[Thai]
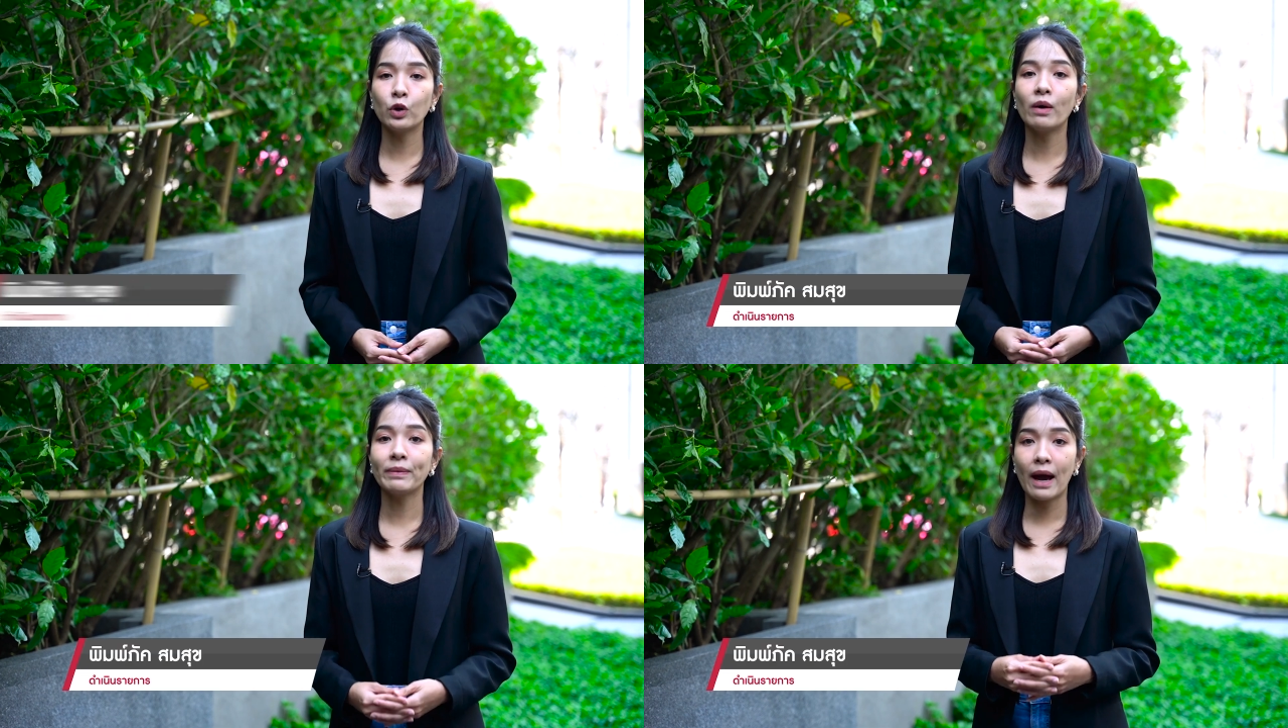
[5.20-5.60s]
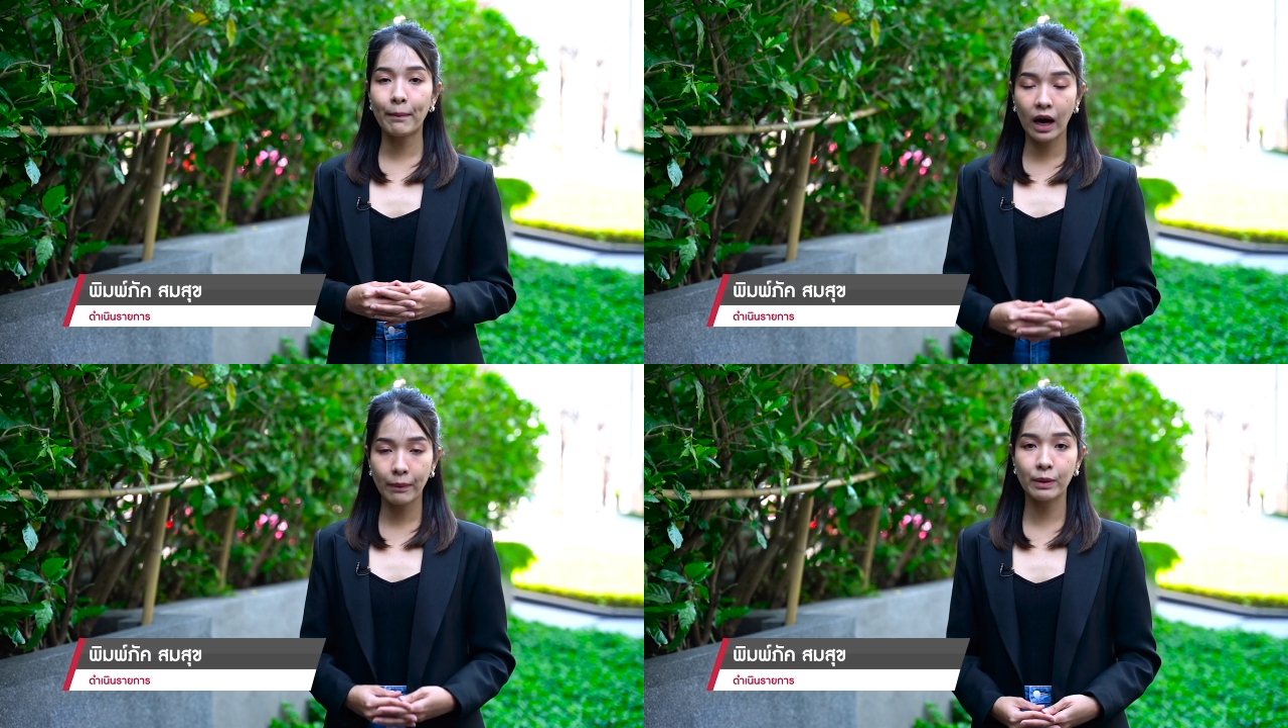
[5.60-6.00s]
วมในอำ
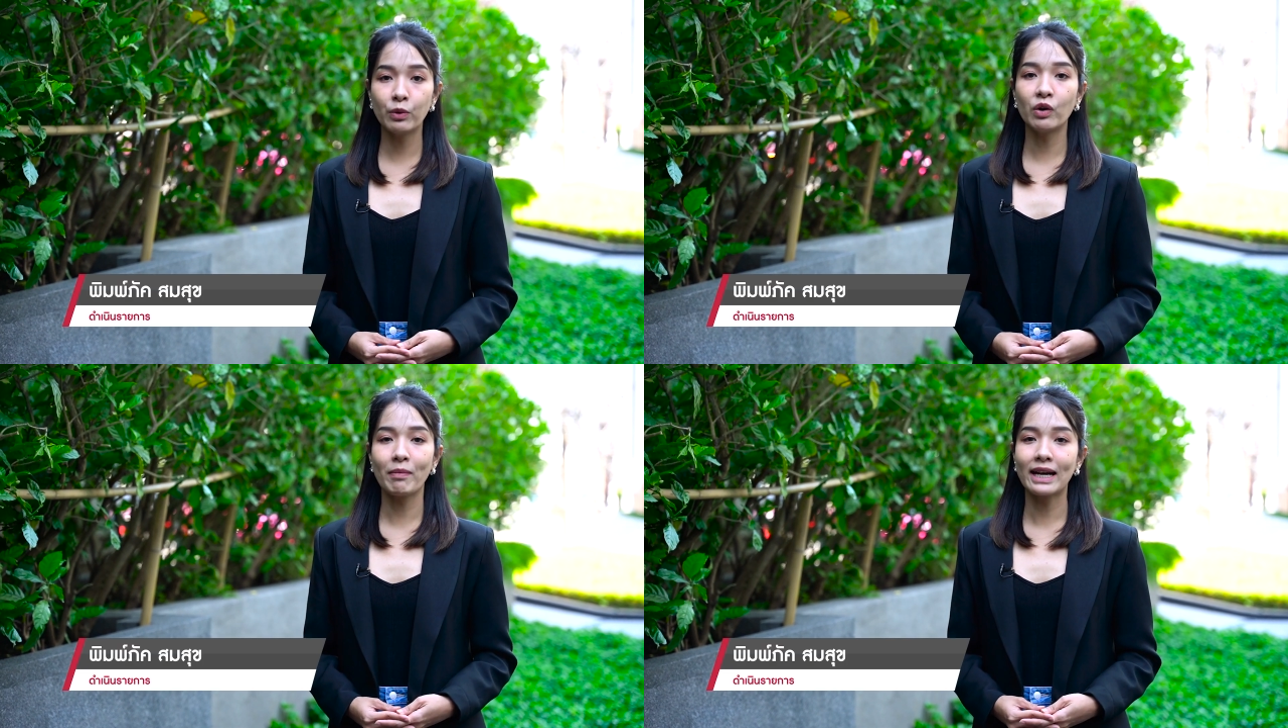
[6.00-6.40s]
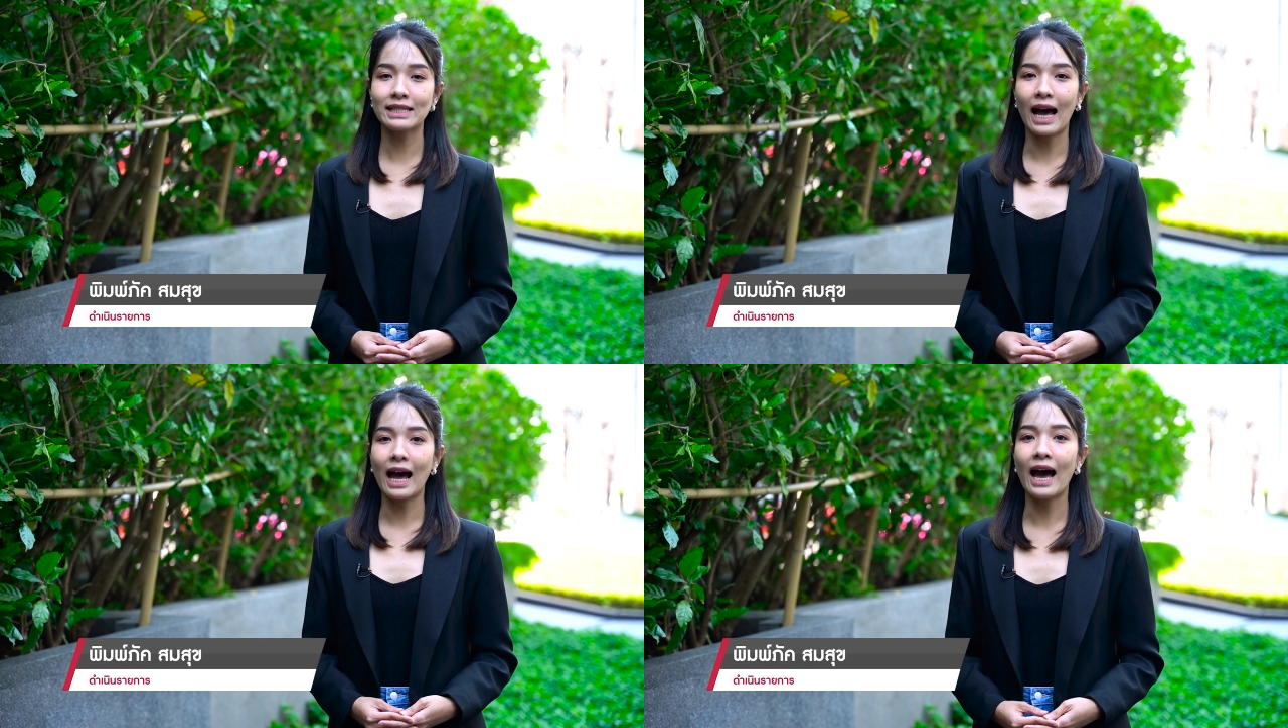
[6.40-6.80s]
เภอพิบูลมัง
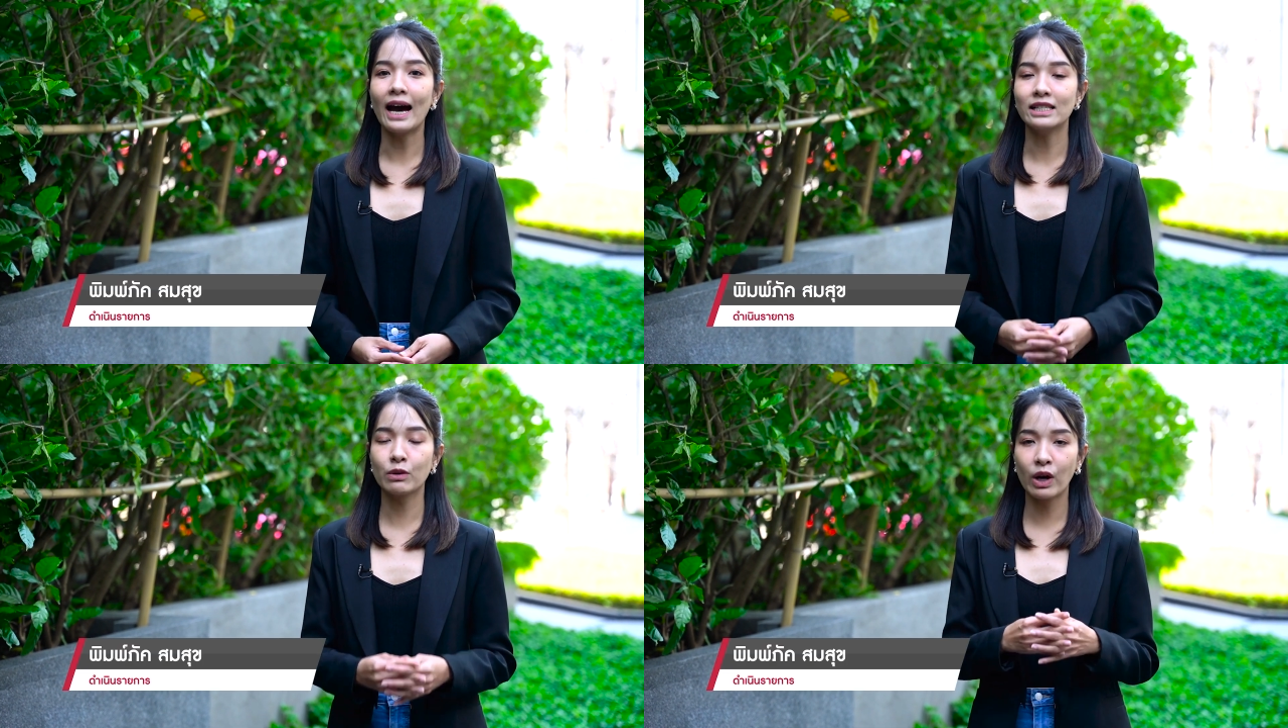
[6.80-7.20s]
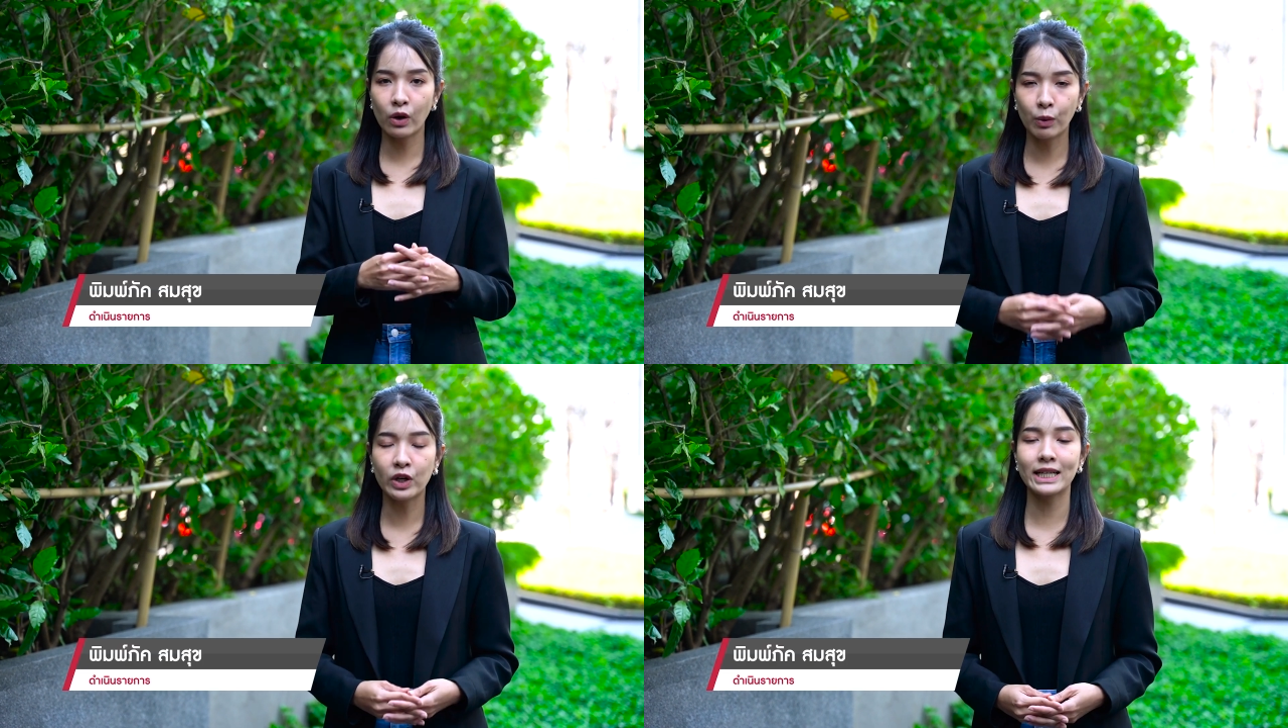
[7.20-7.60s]
สาหาร จังหวัด
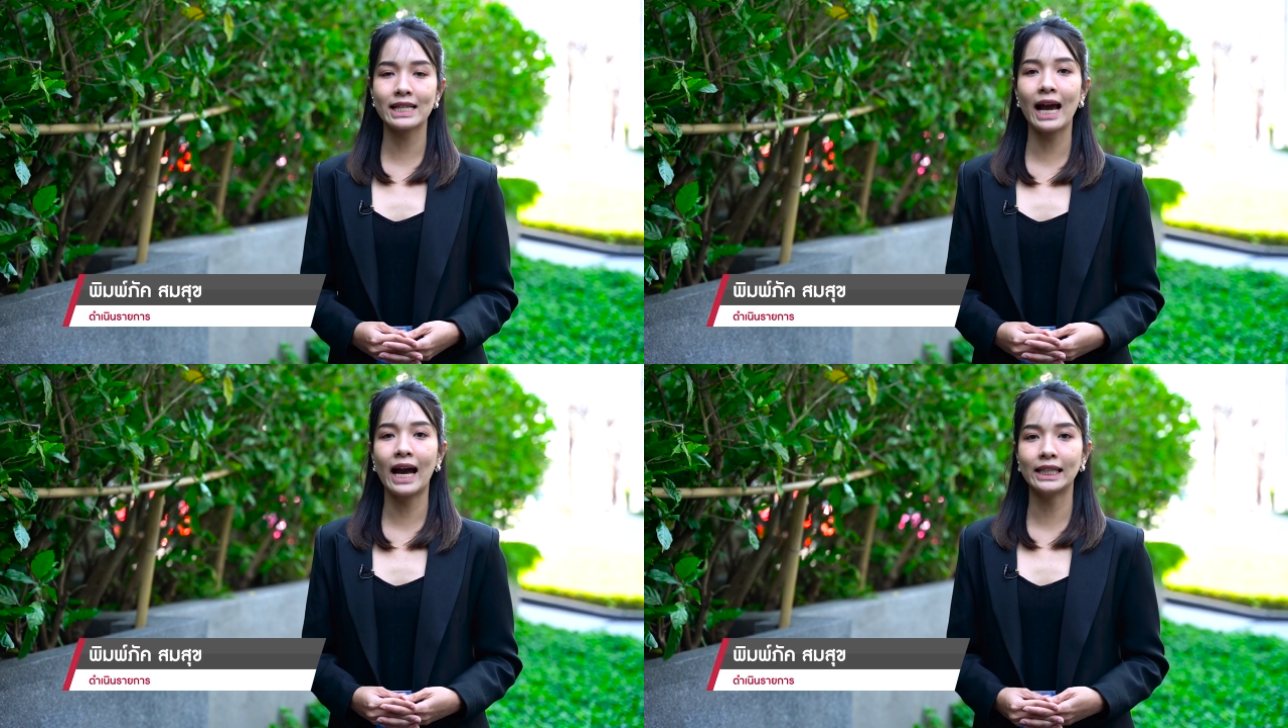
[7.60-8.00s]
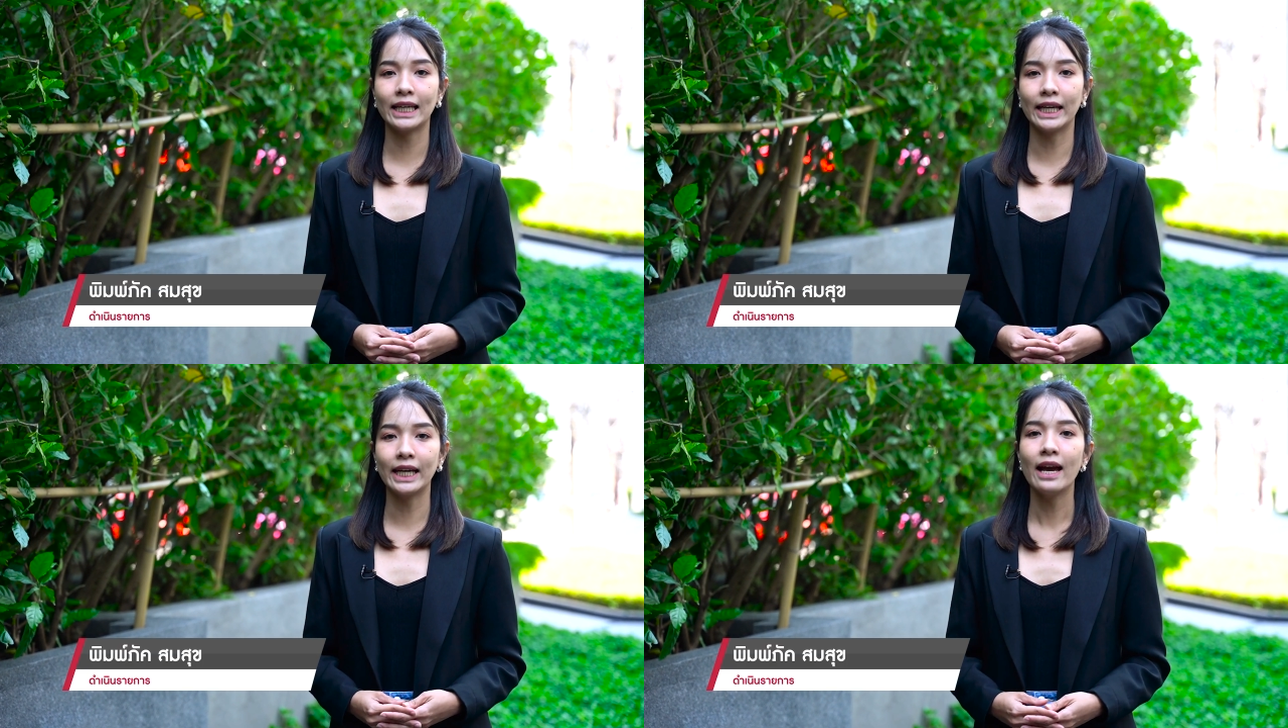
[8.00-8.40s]
อุบลราชธานี